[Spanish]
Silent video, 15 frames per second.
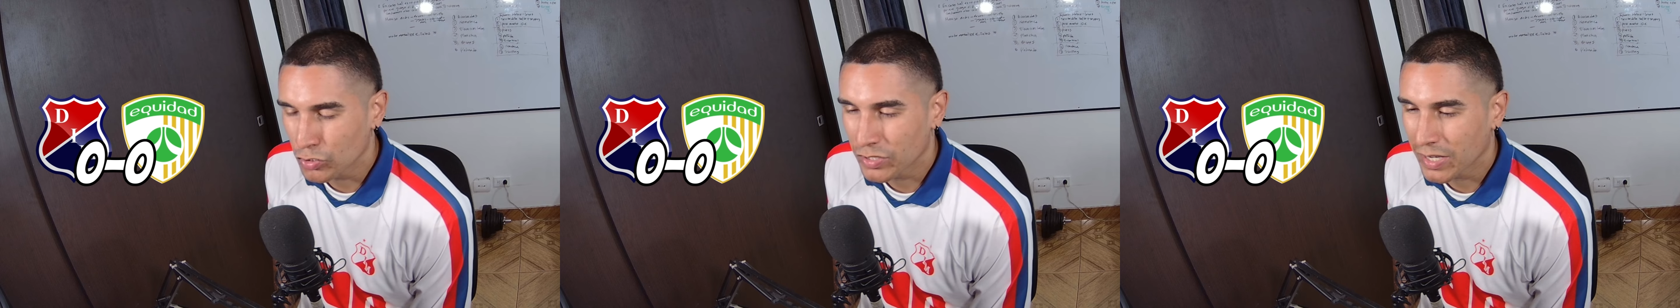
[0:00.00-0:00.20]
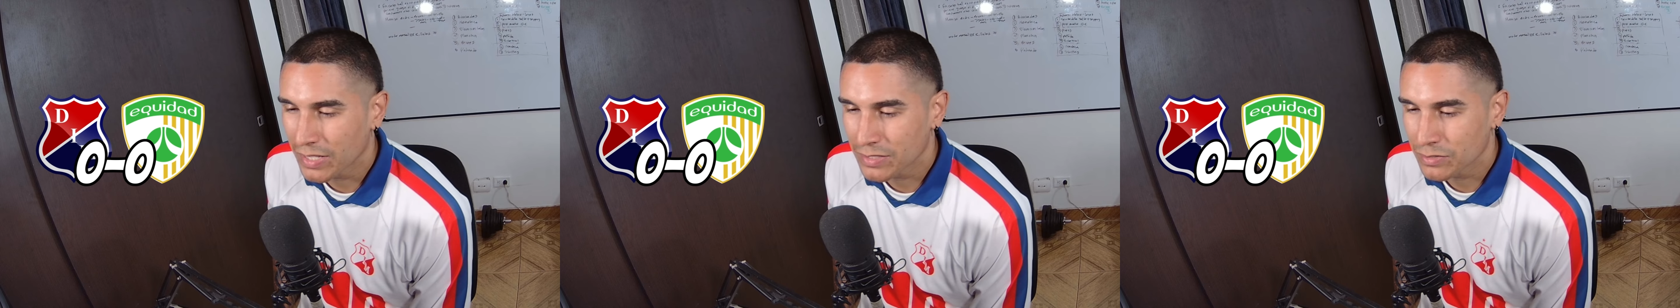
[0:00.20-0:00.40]

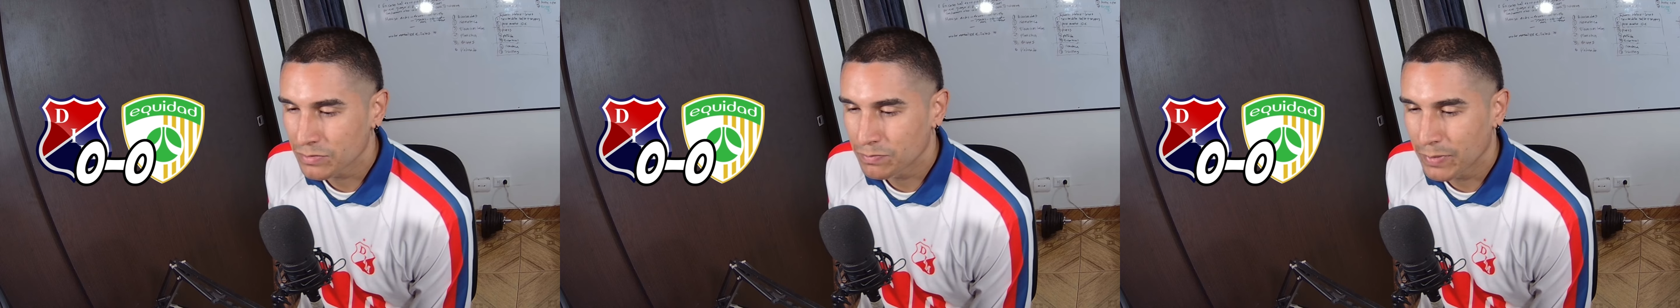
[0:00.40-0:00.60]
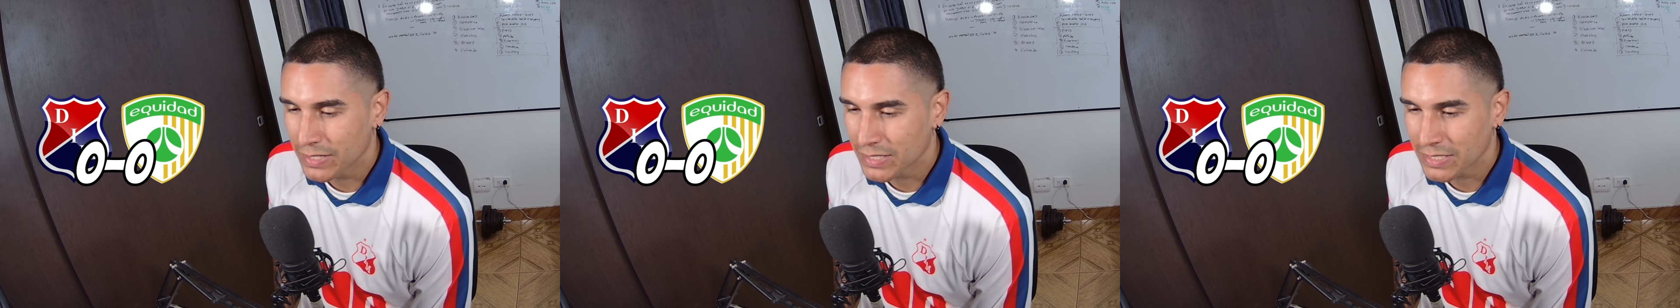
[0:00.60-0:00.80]
o tres
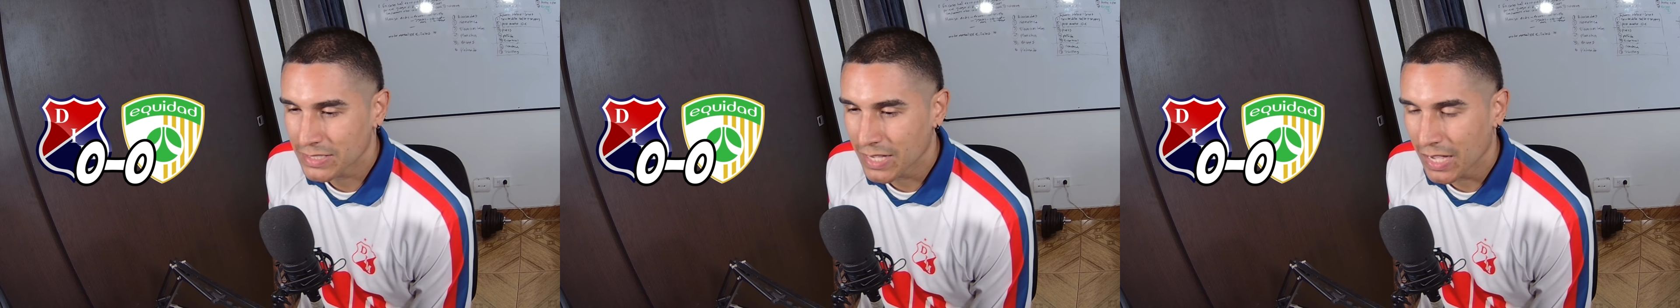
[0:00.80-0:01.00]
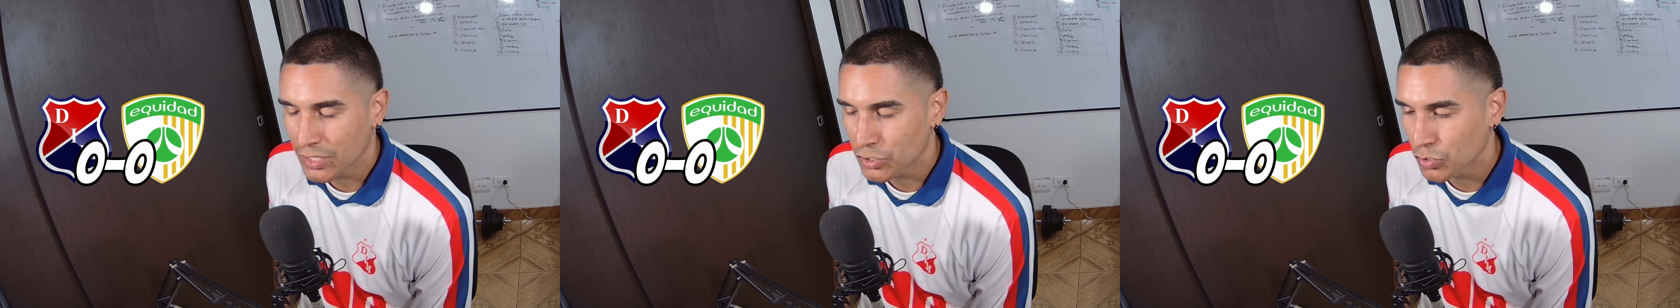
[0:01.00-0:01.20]

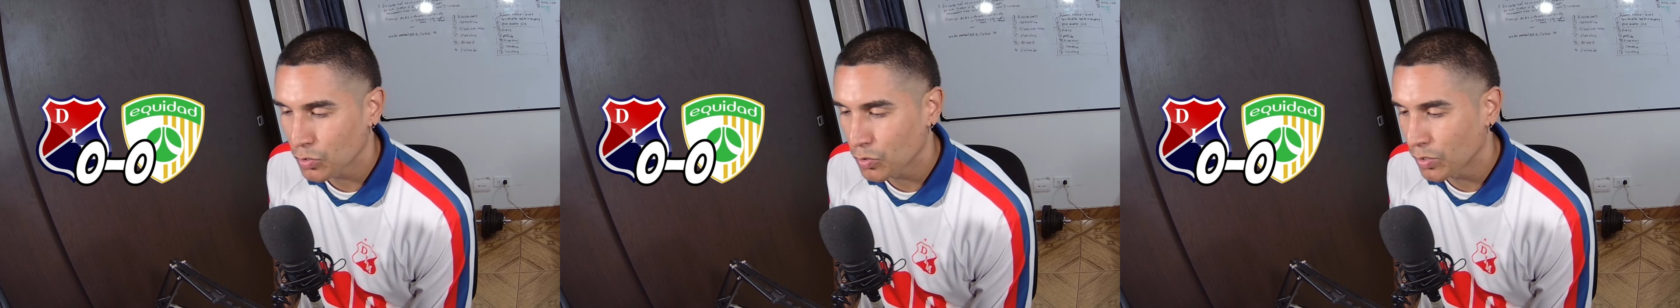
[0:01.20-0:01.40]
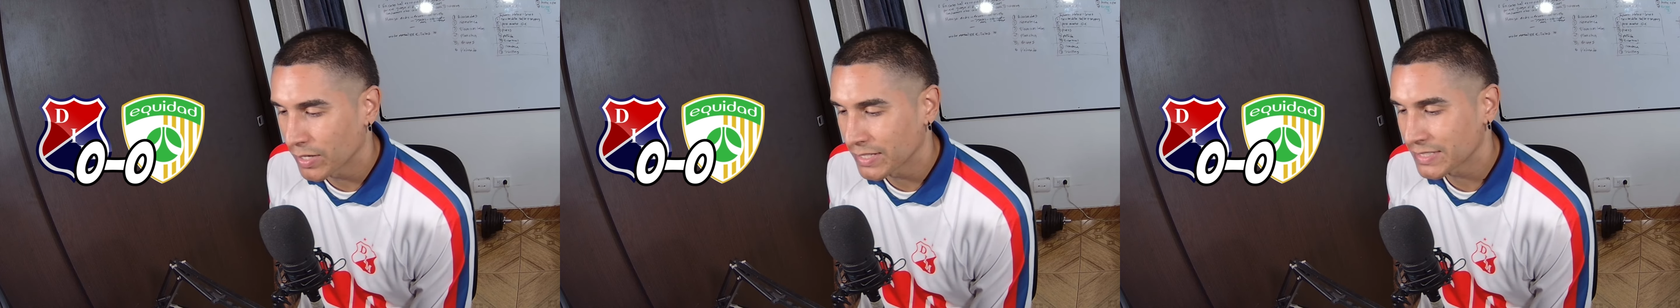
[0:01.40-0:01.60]
veces que ha
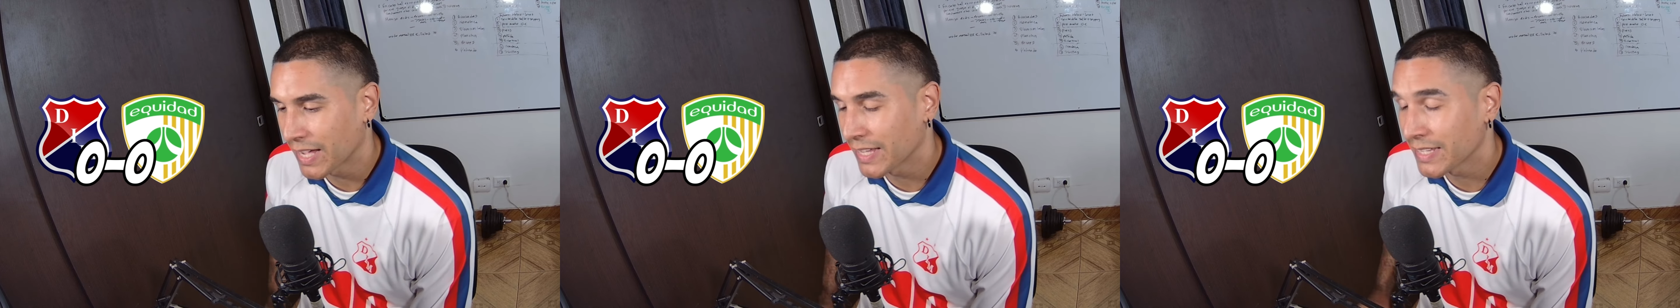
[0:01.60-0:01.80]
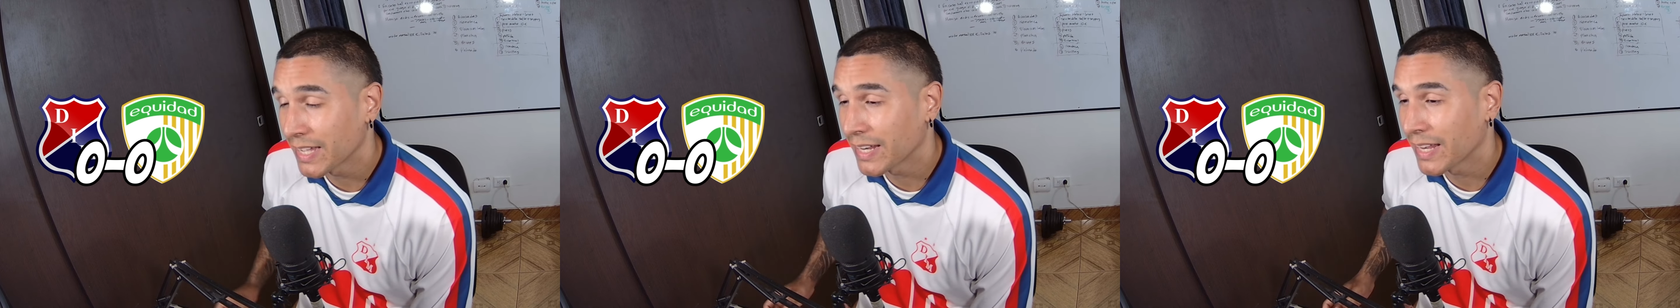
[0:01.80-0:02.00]
hecho goles
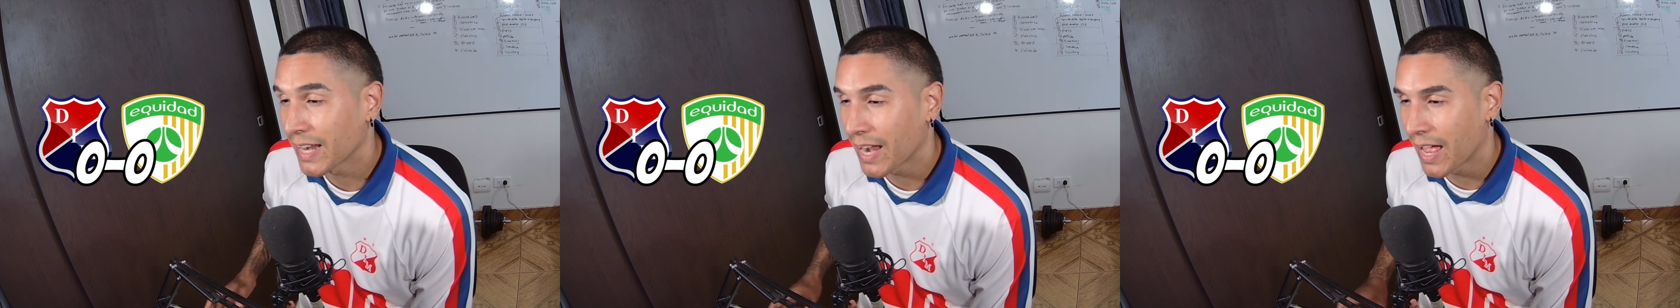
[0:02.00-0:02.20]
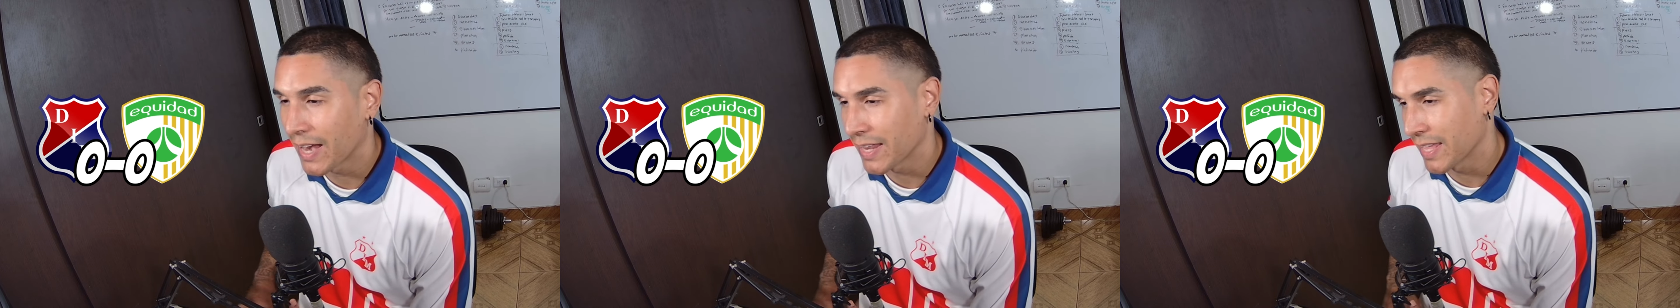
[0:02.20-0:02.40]
ahí en
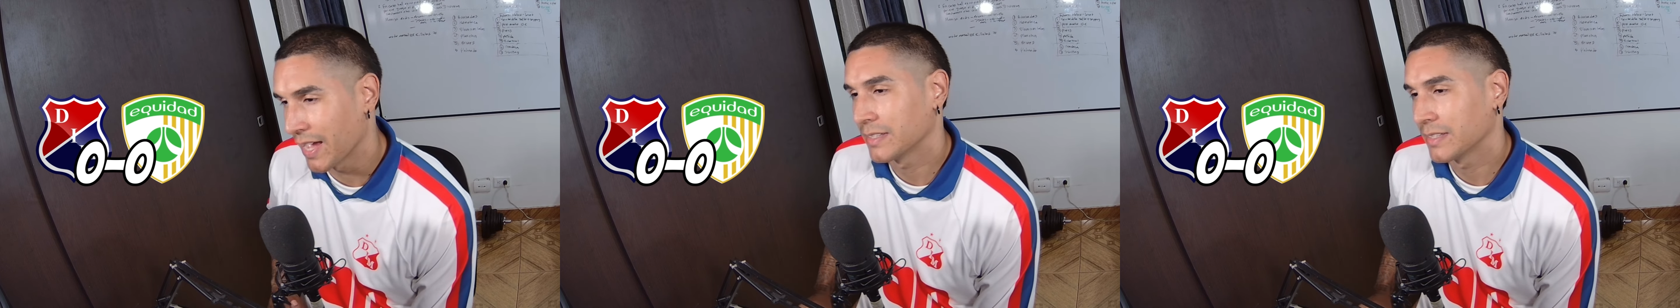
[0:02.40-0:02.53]
el área.